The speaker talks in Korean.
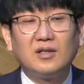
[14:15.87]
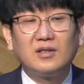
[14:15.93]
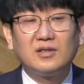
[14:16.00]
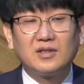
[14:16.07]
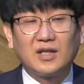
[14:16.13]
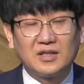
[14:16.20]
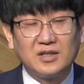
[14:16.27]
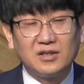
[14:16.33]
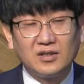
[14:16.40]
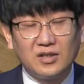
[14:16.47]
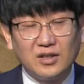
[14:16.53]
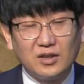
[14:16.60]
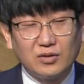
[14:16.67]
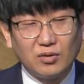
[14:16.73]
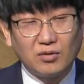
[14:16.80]

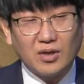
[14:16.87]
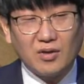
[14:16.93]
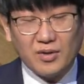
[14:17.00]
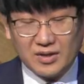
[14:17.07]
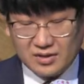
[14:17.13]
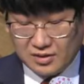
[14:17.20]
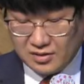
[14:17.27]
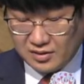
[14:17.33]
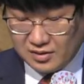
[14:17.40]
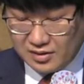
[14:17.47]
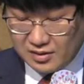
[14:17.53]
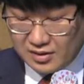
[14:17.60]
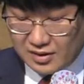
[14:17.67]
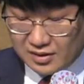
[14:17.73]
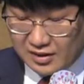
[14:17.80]
자신들이 돌아와서
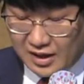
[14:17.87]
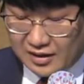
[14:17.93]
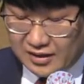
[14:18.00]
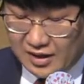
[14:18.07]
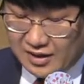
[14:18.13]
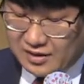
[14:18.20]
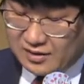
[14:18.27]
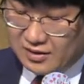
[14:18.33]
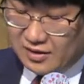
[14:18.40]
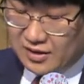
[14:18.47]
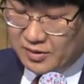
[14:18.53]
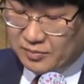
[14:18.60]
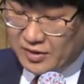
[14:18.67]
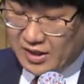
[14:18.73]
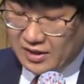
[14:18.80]
각각
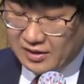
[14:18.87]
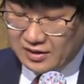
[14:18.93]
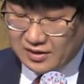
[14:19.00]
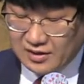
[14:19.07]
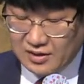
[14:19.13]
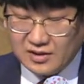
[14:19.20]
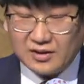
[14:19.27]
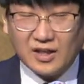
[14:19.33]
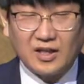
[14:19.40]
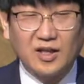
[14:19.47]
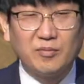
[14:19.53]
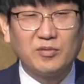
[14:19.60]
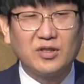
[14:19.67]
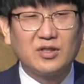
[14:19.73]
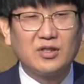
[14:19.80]
선임된
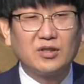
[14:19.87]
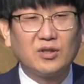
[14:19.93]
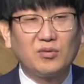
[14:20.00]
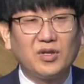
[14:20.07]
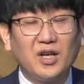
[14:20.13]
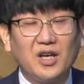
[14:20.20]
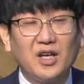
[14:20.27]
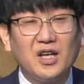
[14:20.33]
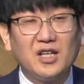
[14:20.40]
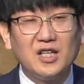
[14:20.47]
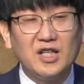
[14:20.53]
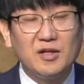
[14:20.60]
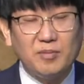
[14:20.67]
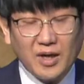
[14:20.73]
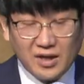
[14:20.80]
사람들을 통해
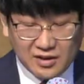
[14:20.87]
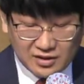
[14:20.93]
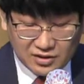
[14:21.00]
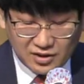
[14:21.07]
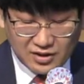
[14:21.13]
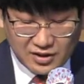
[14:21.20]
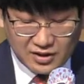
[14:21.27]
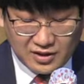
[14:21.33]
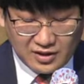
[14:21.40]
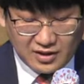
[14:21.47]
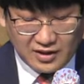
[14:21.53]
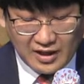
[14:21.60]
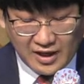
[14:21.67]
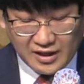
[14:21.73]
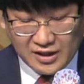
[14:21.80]
이방
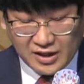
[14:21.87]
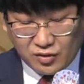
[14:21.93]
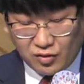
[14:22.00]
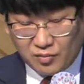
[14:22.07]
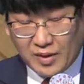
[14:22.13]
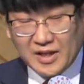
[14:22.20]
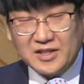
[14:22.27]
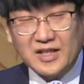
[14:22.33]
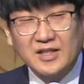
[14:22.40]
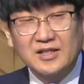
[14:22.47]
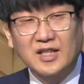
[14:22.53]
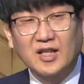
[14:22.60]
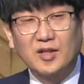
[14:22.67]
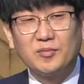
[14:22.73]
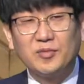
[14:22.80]
여인을 아내로 맞이한
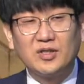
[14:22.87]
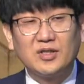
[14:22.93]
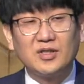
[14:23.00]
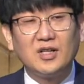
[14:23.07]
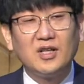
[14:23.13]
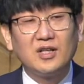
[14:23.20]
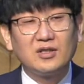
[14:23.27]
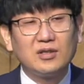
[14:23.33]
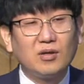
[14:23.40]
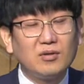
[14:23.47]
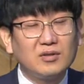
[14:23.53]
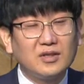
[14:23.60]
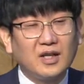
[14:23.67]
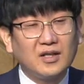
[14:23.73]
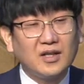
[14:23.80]
사람들을
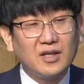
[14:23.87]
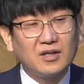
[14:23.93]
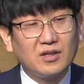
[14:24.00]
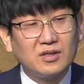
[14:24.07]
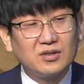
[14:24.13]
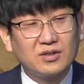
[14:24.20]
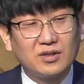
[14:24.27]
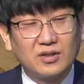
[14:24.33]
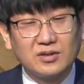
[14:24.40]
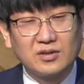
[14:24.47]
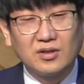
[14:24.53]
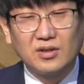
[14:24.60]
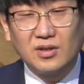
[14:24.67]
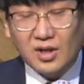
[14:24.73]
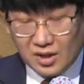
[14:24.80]
석 달에
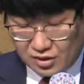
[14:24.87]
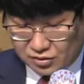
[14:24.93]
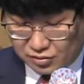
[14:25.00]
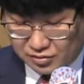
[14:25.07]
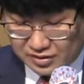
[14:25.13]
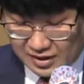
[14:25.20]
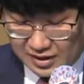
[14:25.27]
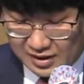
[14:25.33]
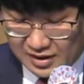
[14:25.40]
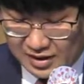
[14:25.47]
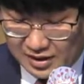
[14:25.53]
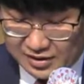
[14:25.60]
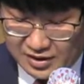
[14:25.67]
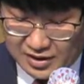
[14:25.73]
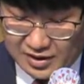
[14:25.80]
걸쳐서
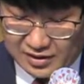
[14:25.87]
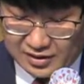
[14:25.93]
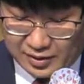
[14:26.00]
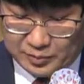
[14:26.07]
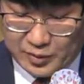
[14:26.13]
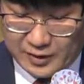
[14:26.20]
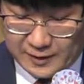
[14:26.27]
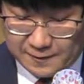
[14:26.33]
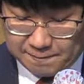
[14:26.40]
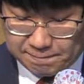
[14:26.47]
조사하게 됩니다.